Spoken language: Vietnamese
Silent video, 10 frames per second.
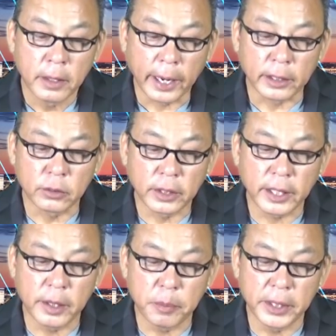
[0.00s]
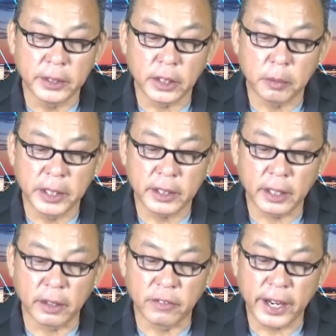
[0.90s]
Hãng thông tấn AP cho biết
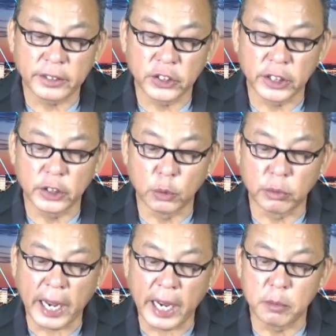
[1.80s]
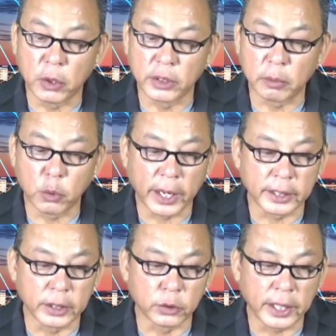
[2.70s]
là van sẽ dùng đại bồi thẩm
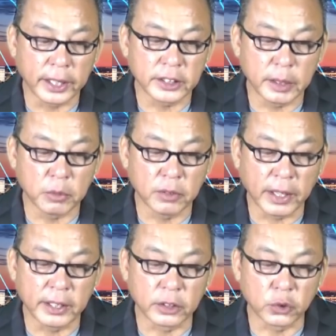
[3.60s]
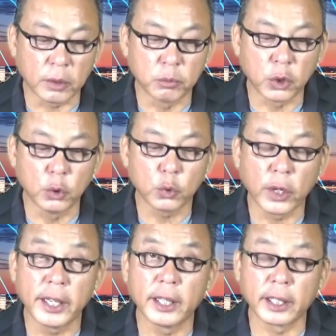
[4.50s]
đoàn điều tra xem có phải là Trump trốn
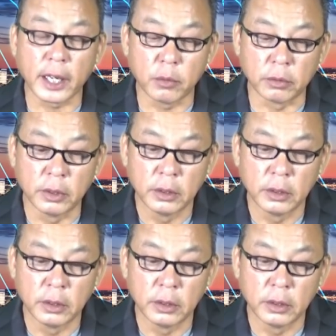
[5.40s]
thuế hay là không